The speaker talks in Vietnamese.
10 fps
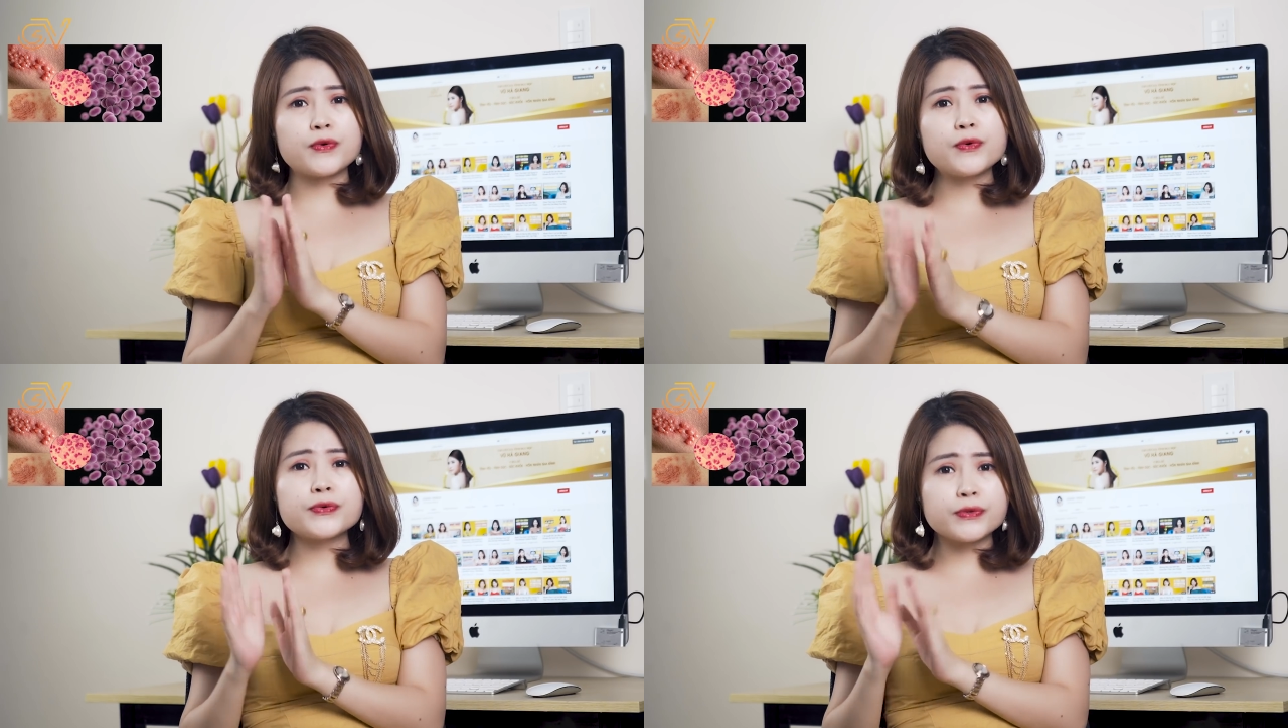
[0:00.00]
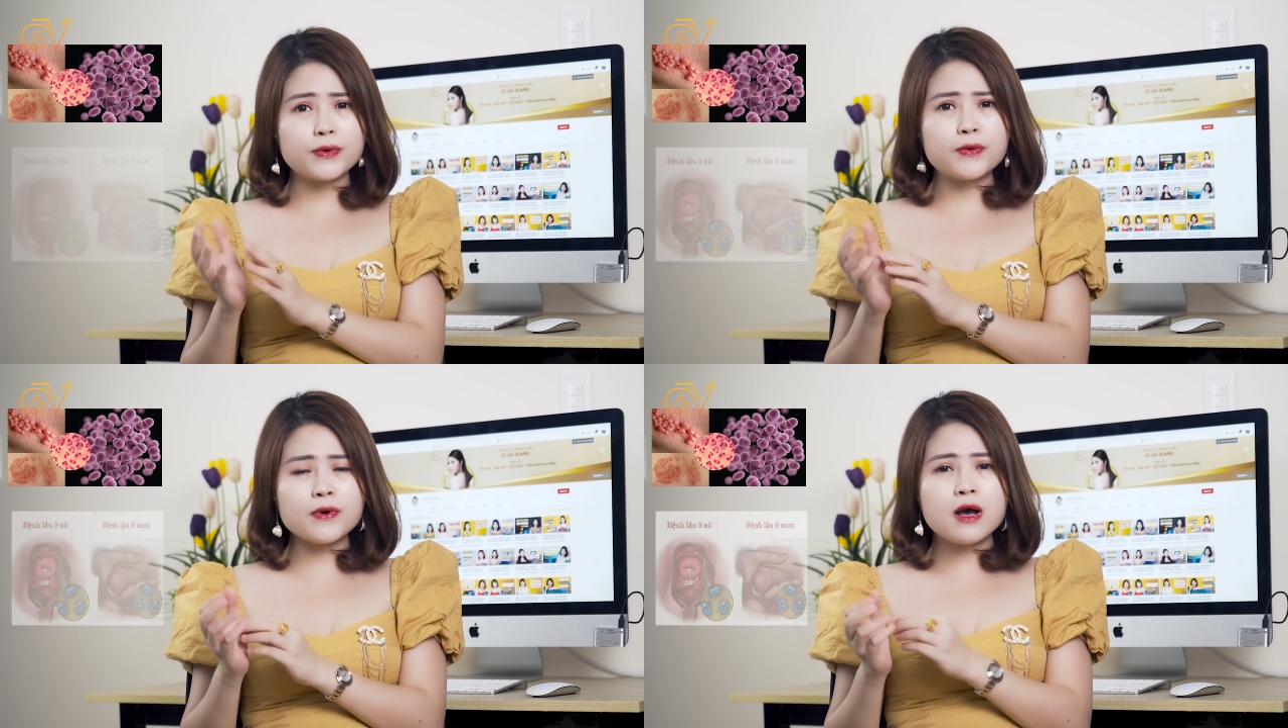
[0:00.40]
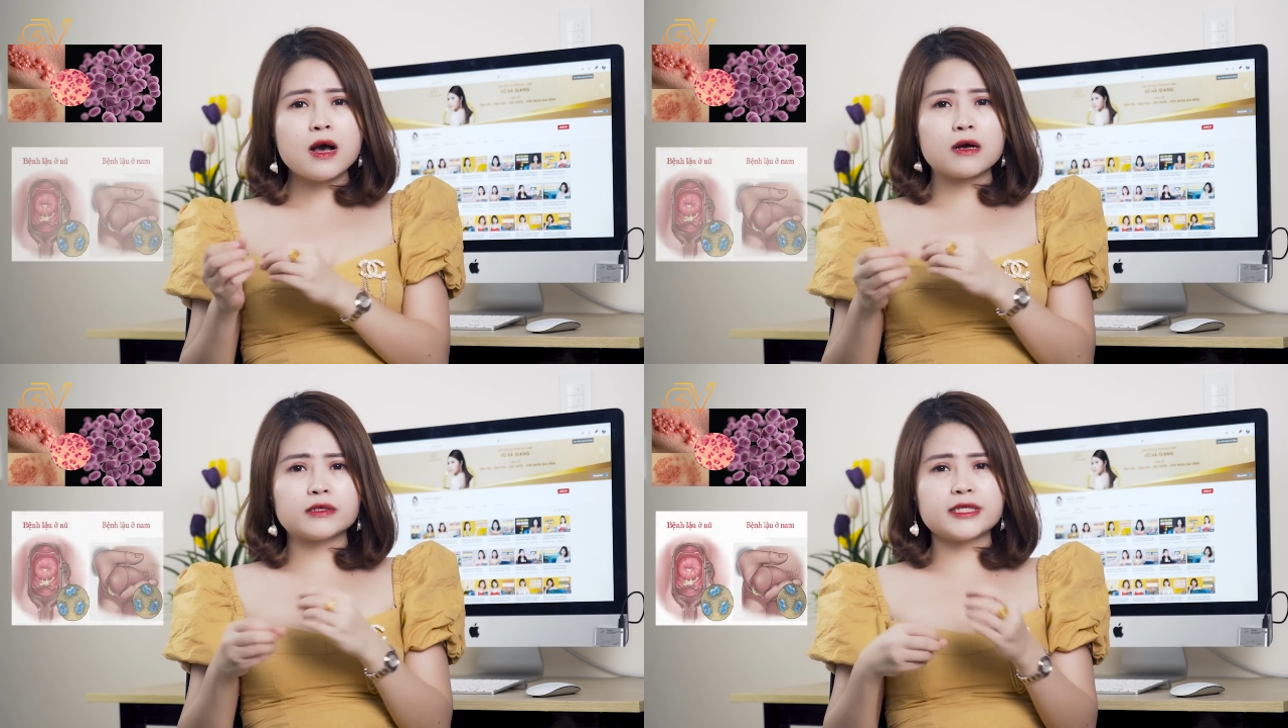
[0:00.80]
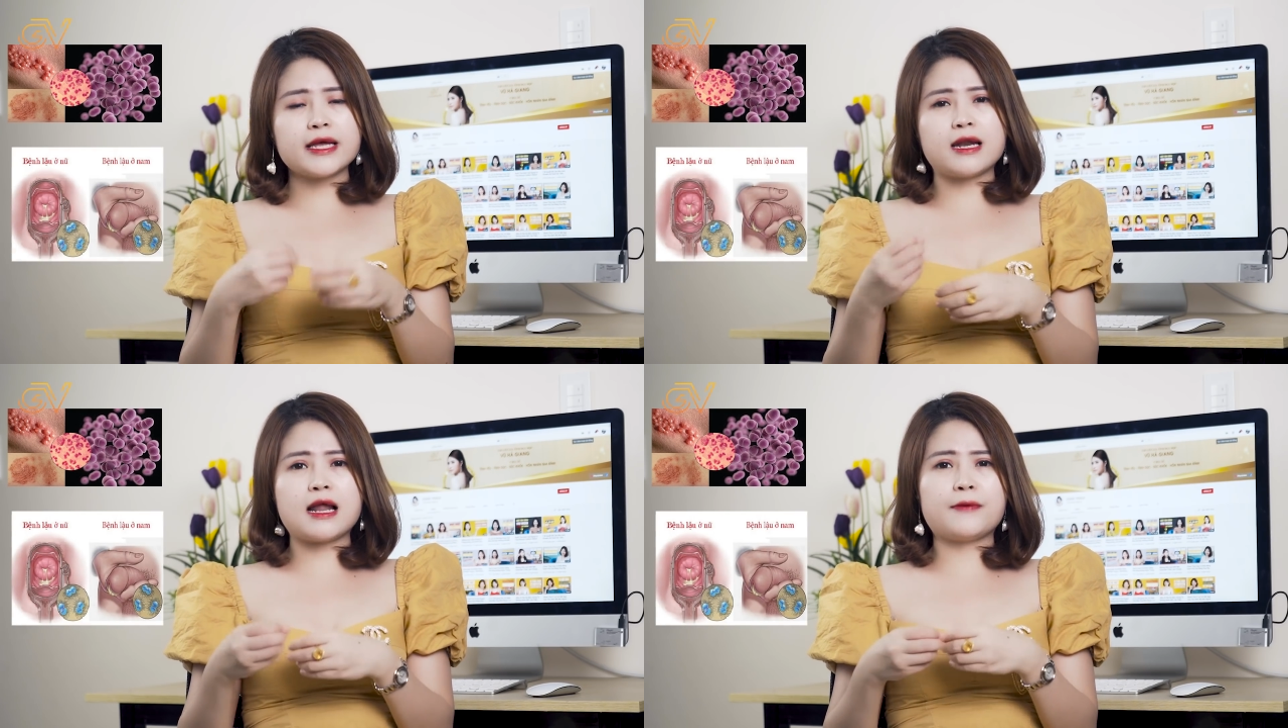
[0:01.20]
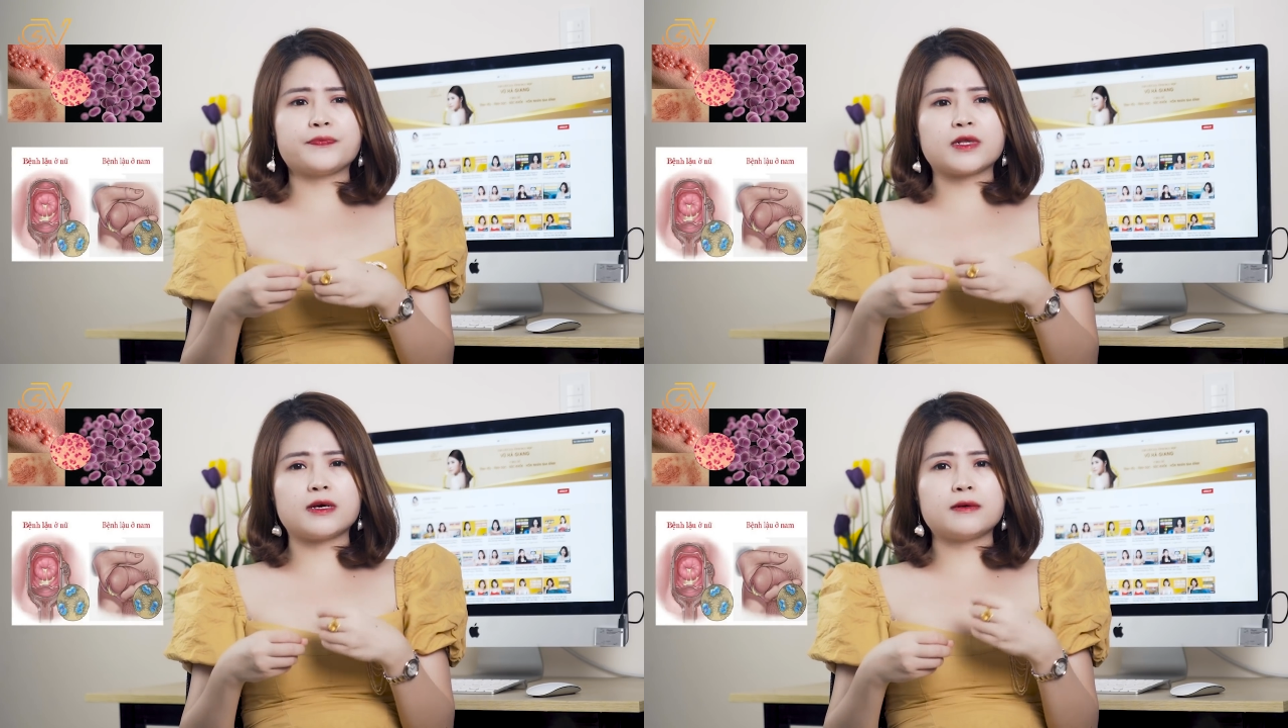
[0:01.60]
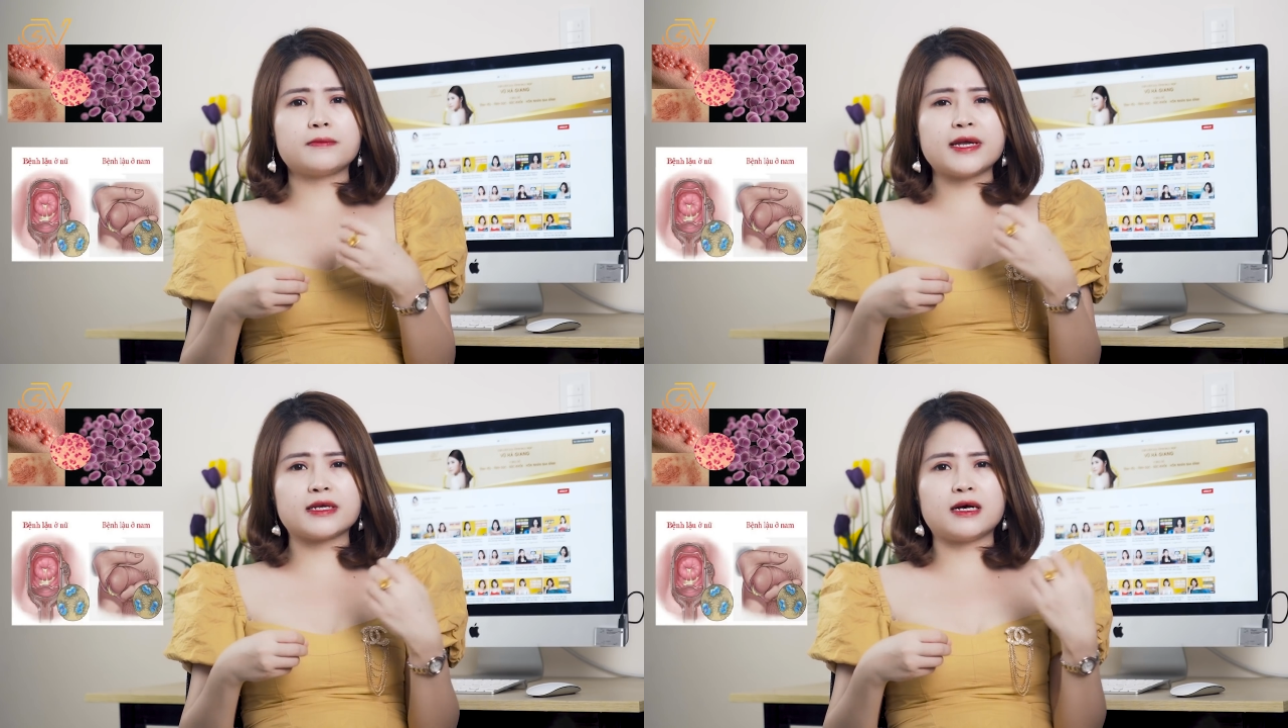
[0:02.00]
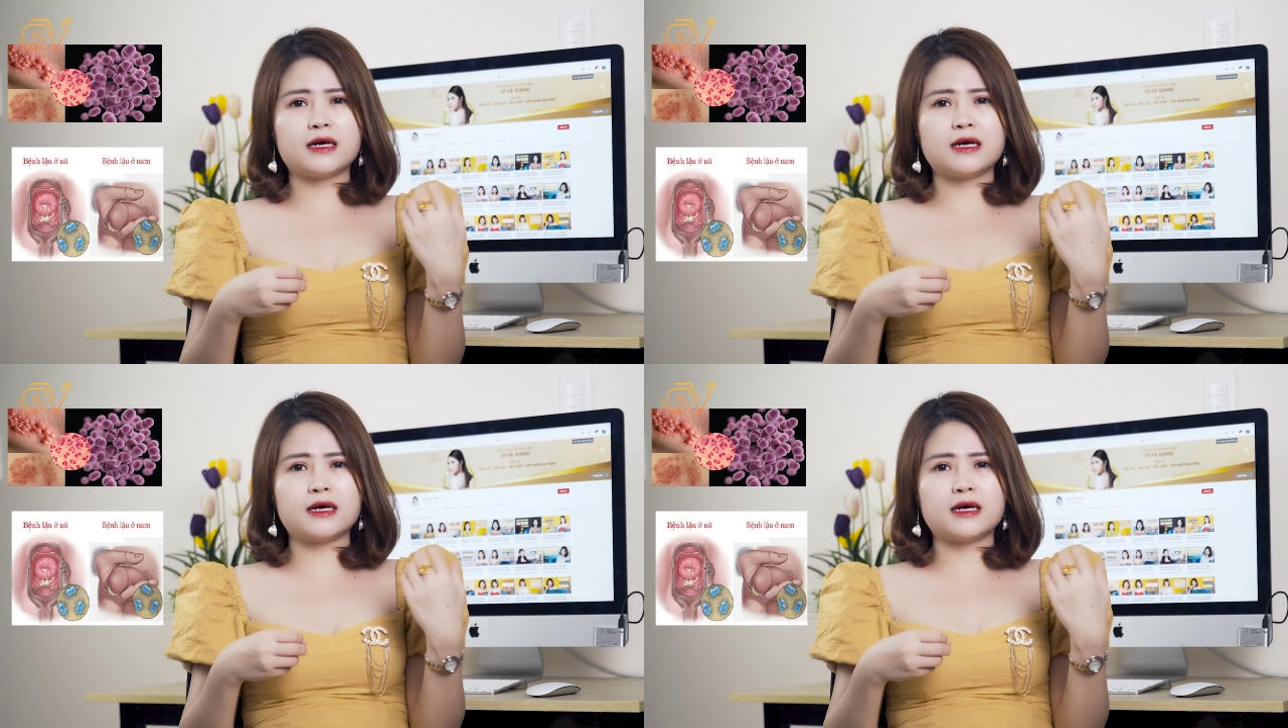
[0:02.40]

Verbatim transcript: u nhú, có thể là bệnh